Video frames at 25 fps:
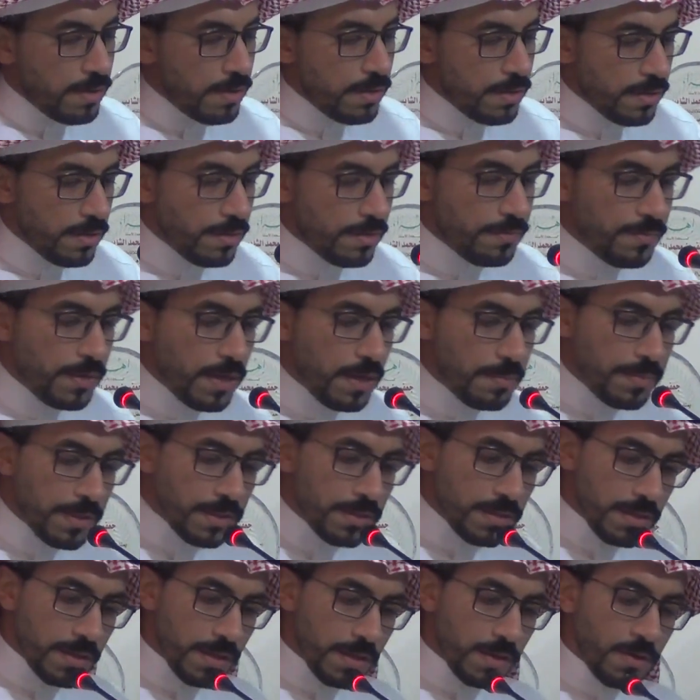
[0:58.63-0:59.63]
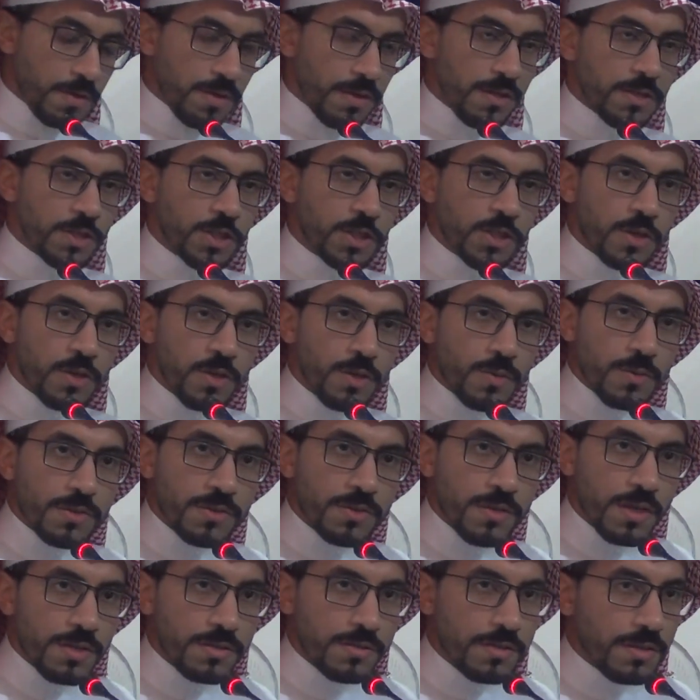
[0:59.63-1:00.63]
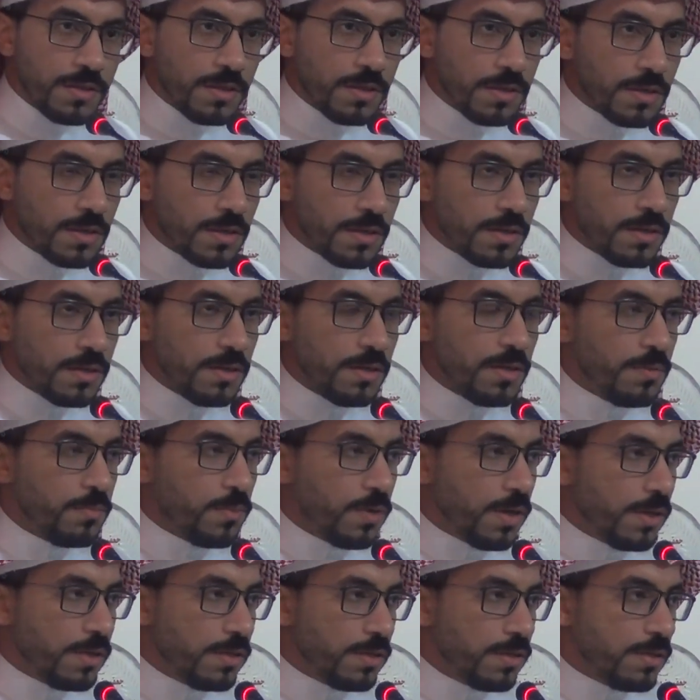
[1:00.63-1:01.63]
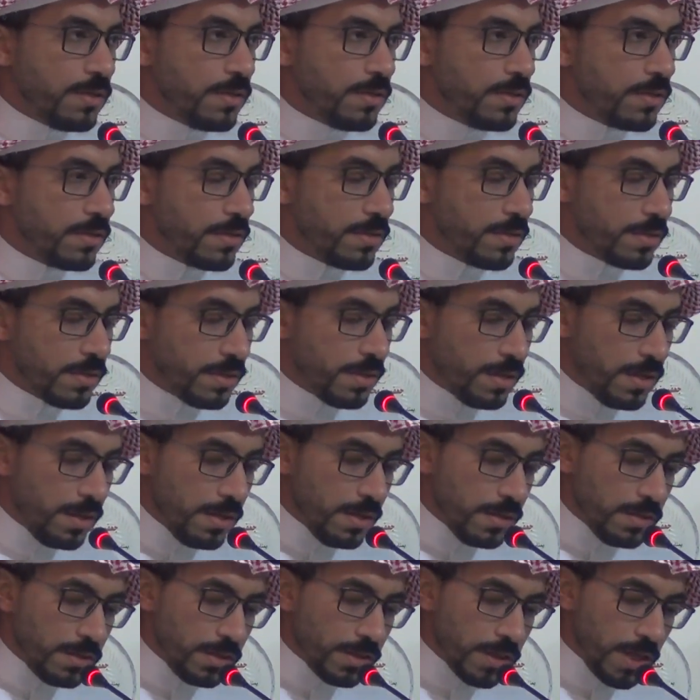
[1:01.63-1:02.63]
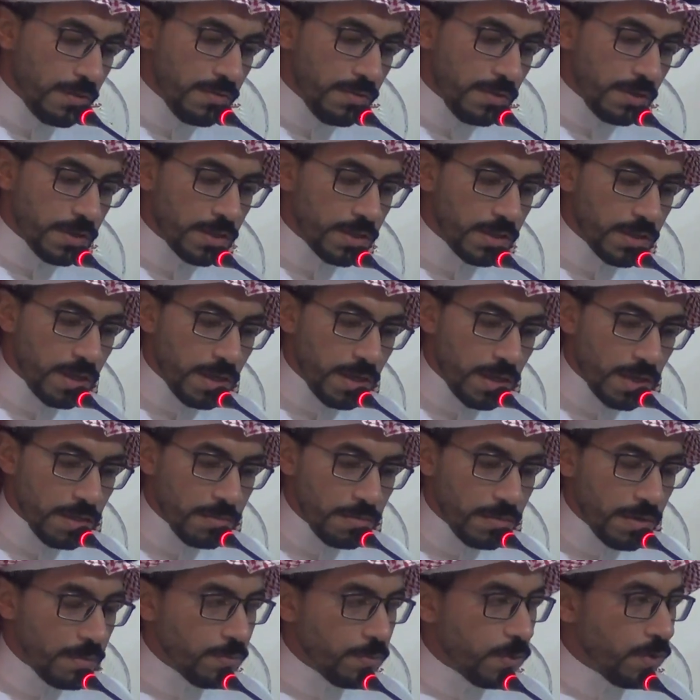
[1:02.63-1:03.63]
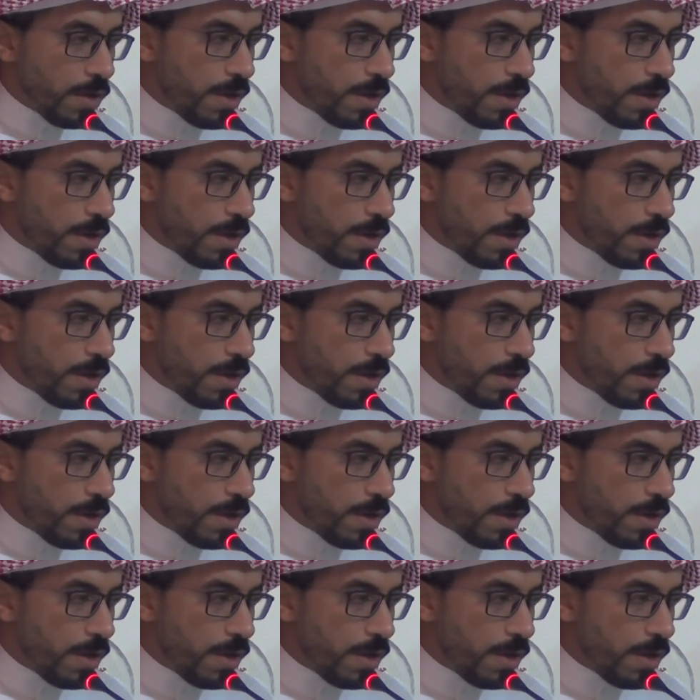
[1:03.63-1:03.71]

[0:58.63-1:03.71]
آه، في البدء كل الشكر والتقدير للمهندس جعفر الشايب أبو